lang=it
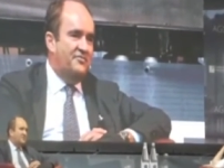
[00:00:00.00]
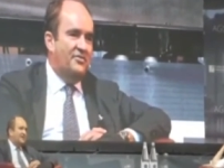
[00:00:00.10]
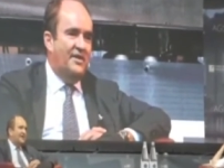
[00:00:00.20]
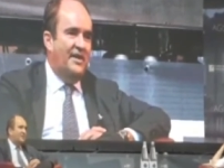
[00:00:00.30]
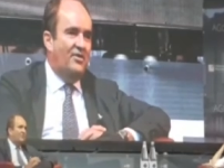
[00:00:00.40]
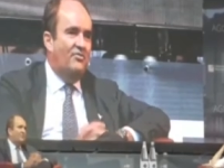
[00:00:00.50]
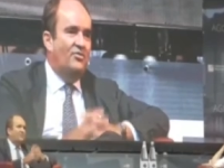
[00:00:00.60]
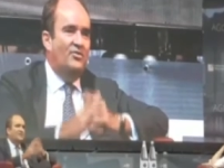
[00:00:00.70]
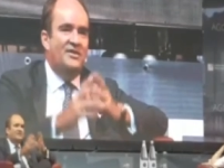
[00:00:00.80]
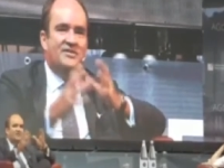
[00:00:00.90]

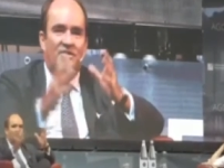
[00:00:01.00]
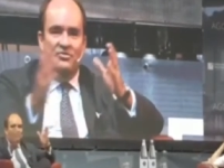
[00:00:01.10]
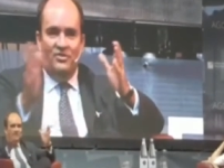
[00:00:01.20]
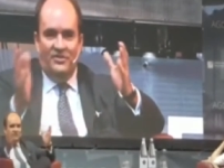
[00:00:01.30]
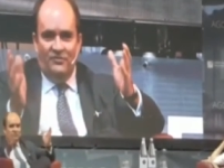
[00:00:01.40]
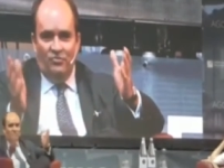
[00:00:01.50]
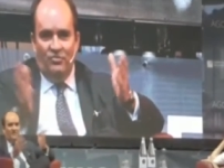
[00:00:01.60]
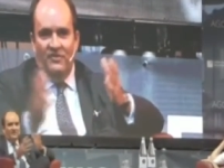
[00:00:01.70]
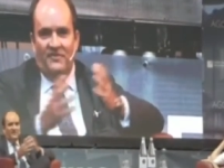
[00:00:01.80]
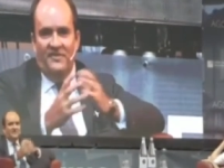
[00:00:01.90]
aiutano e stimolano
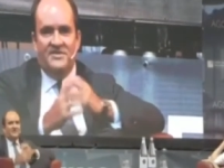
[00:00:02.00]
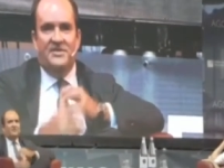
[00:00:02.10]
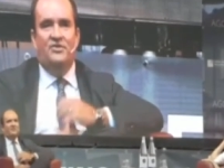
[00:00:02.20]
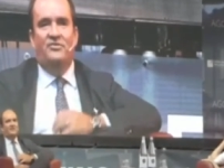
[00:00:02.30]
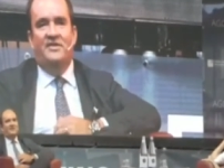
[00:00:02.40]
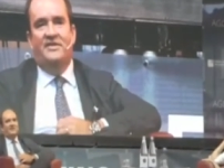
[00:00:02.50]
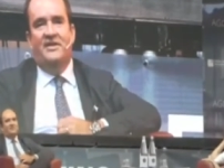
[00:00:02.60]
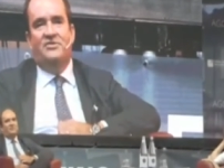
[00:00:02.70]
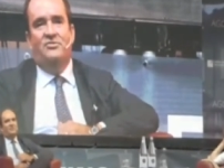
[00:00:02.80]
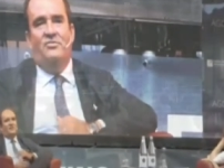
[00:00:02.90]
i giovani
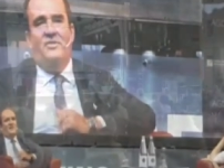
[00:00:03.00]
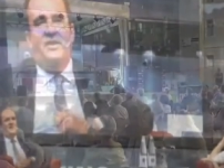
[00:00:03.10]
organizzatori